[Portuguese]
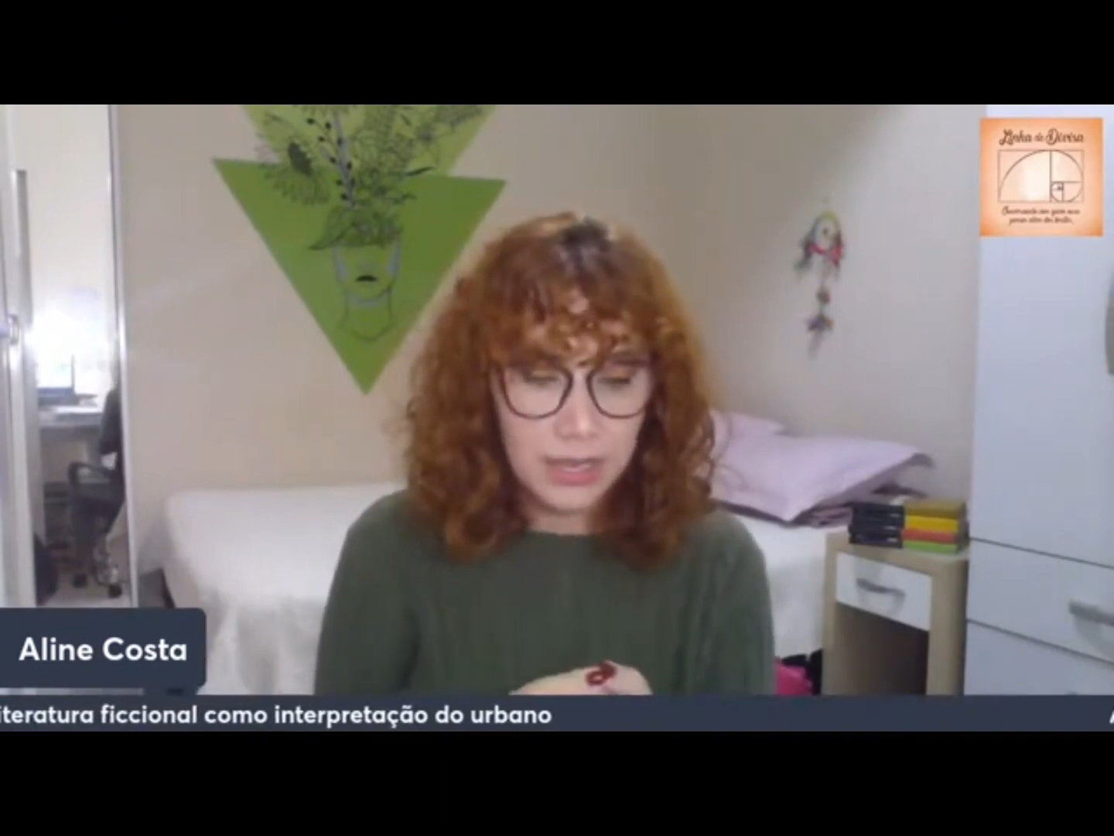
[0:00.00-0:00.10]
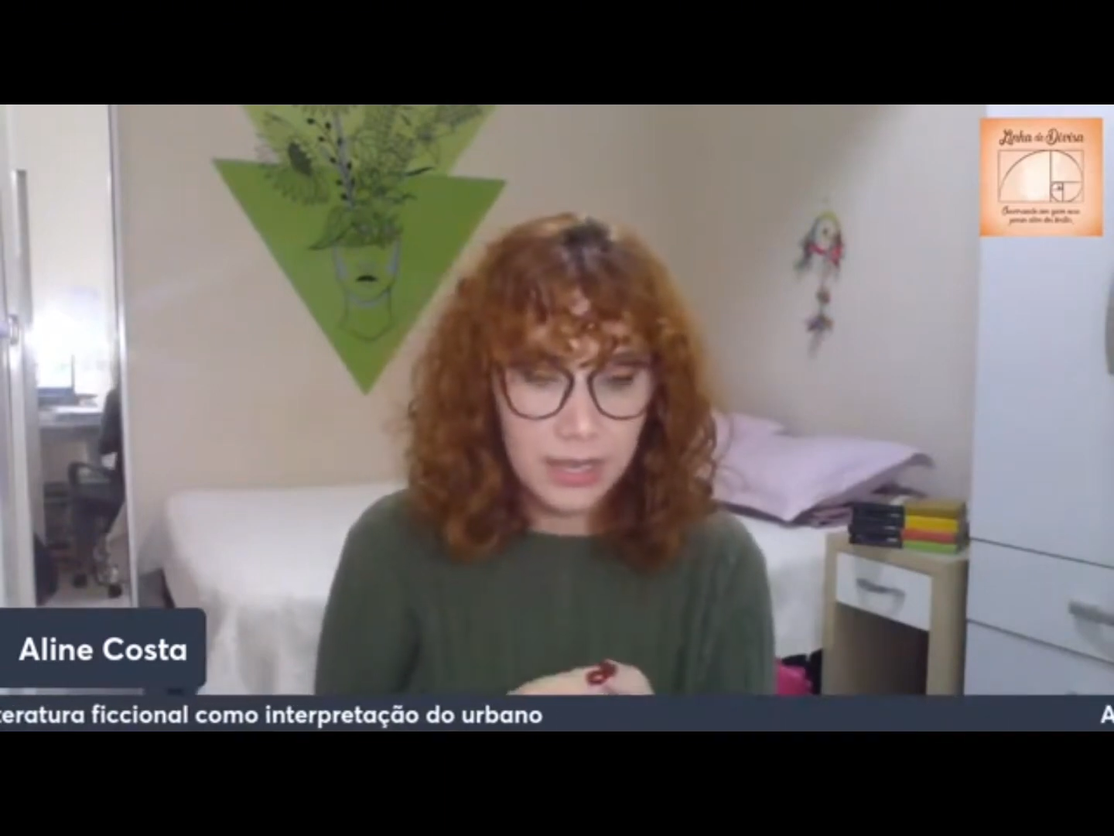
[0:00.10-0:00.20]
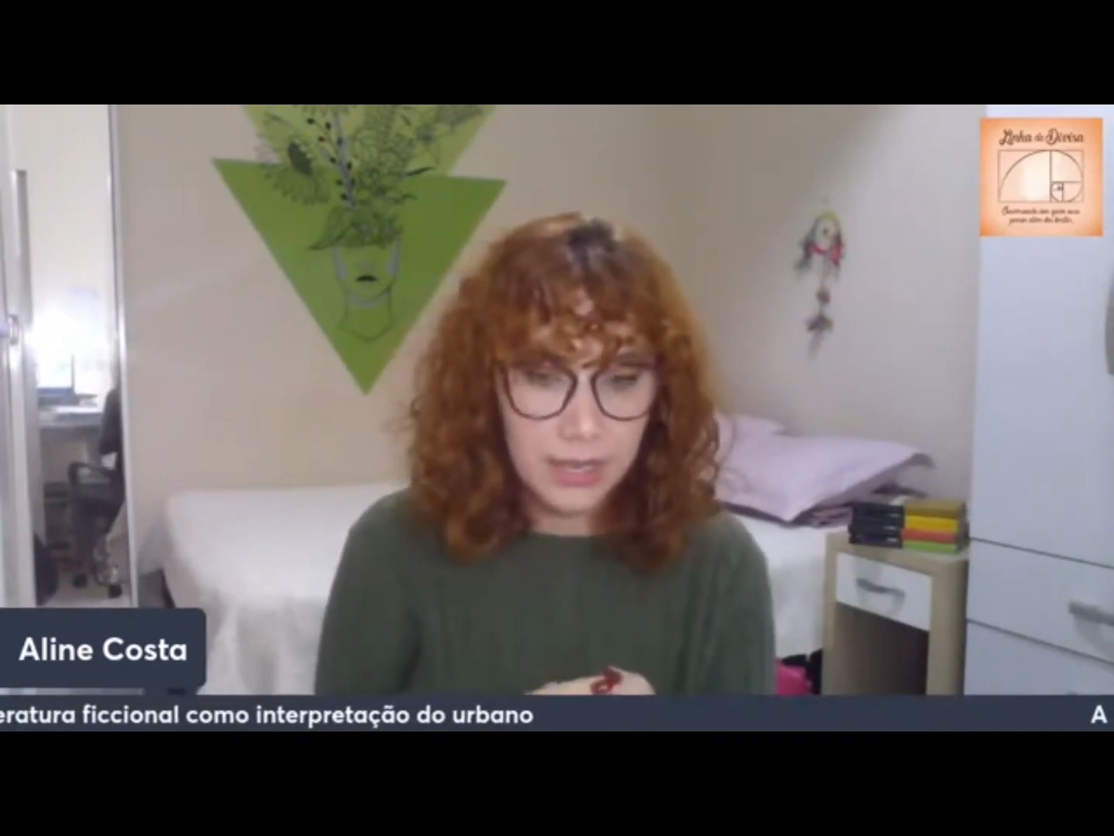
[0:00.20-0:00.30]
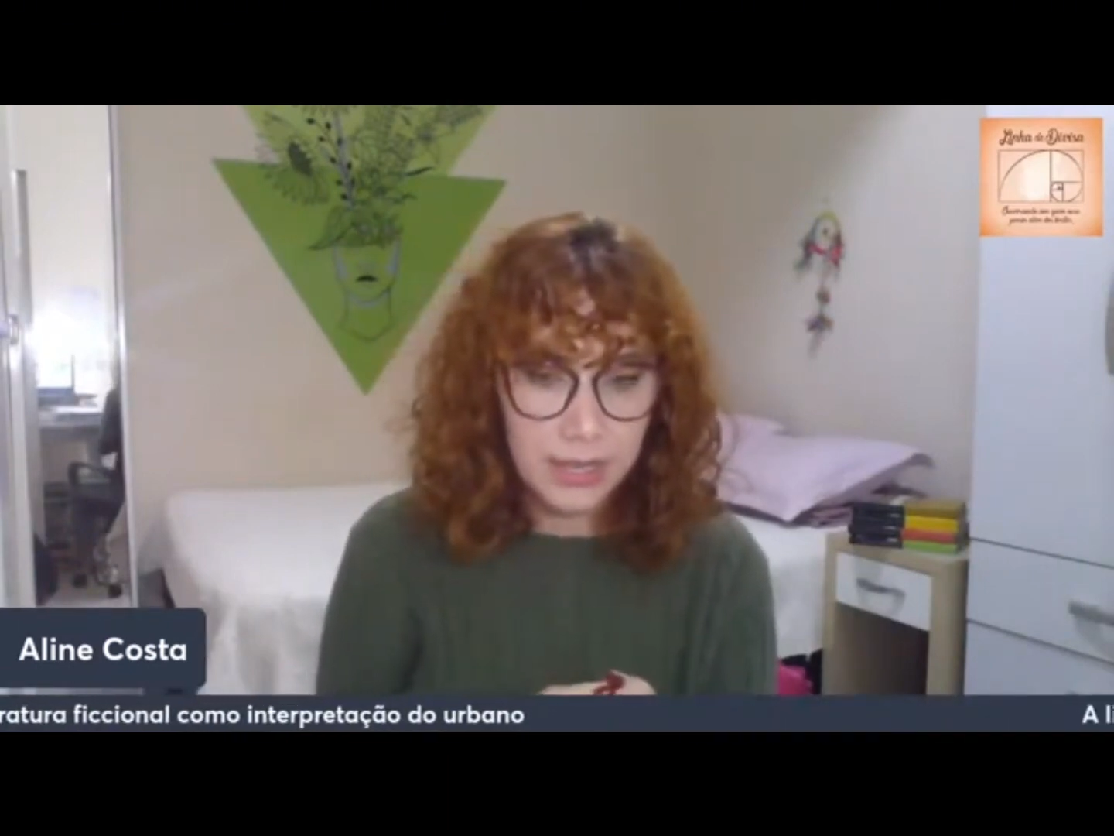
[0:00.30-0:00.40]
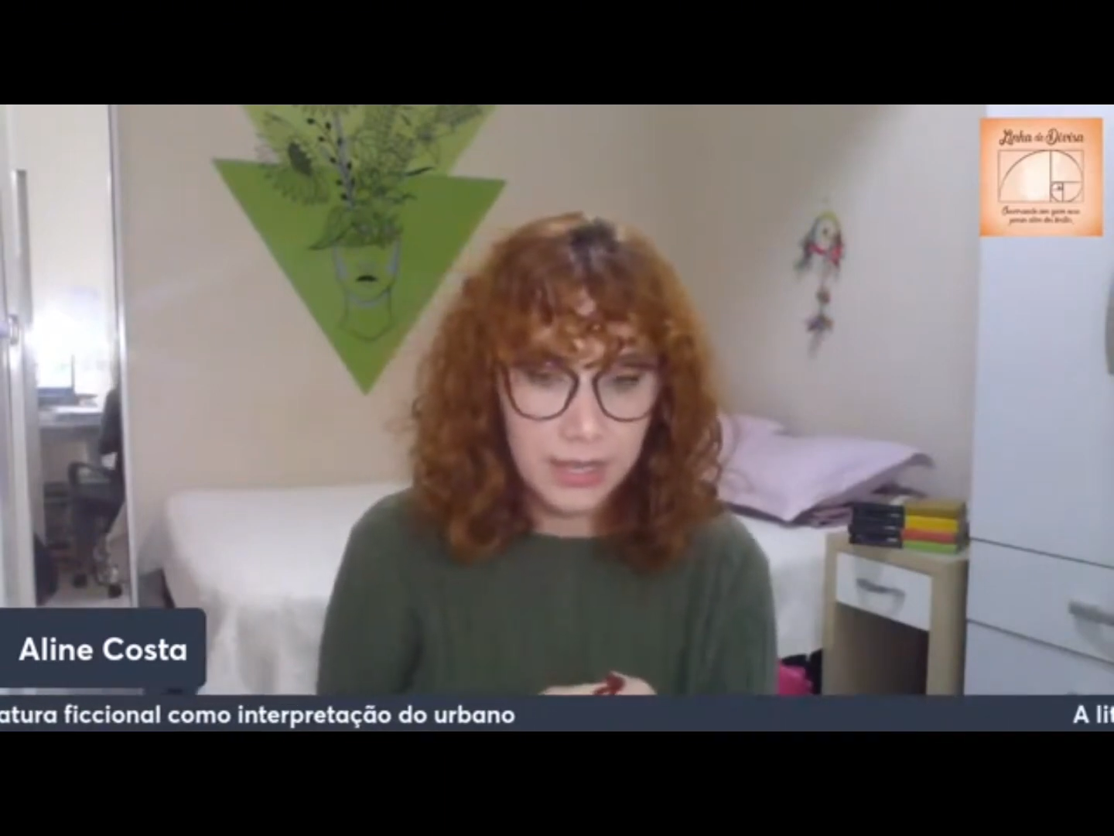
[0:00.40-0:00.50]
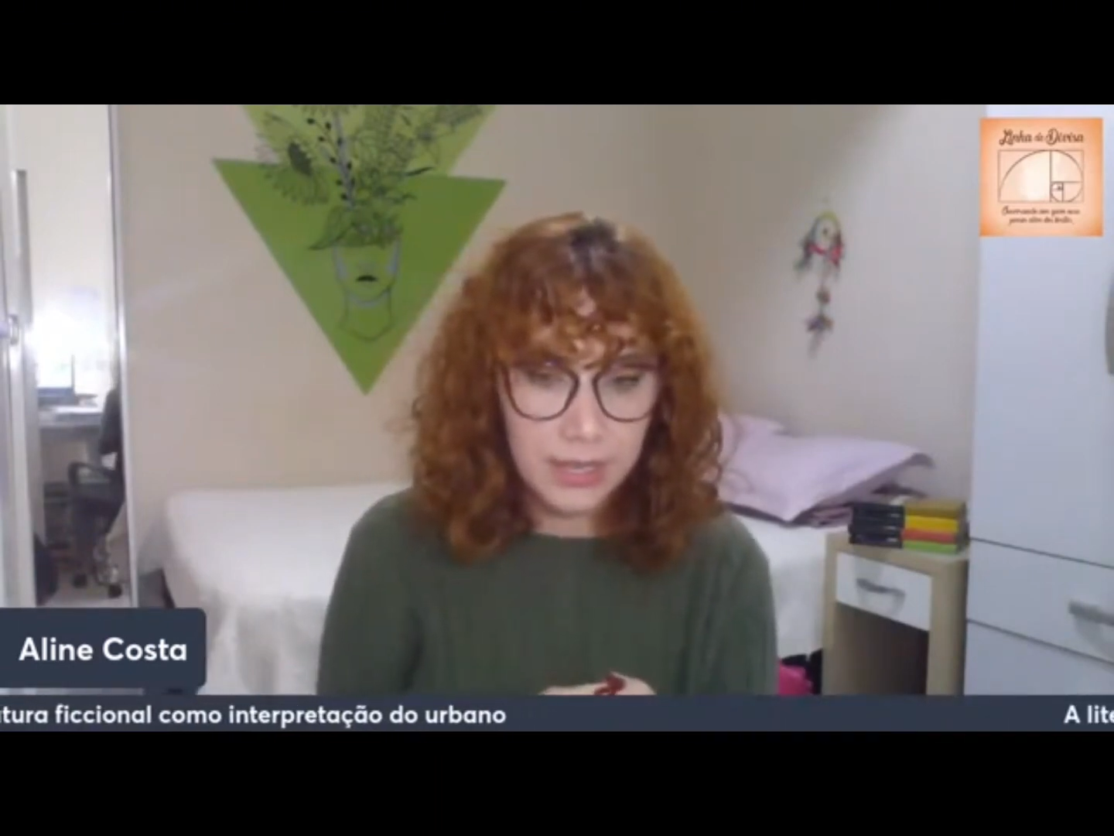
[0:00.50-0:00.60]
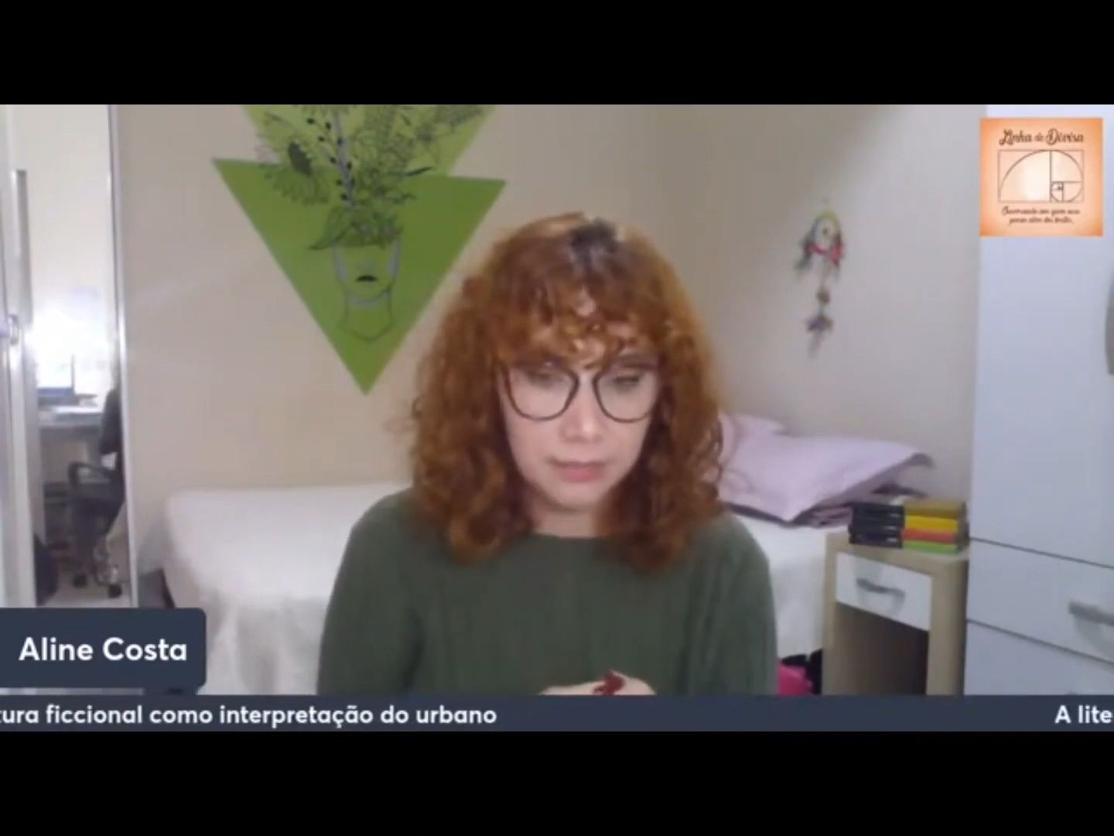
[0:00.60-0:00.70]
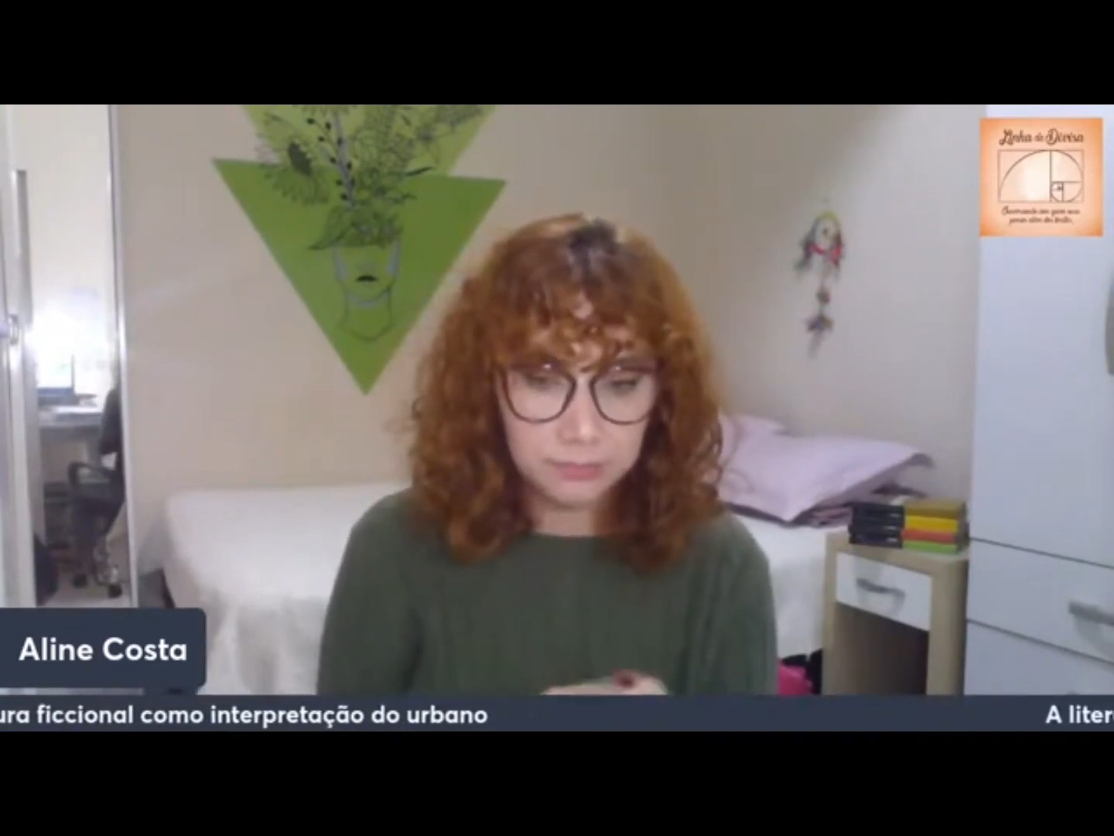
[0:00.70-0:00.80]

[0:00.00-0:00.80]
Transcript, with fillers: e,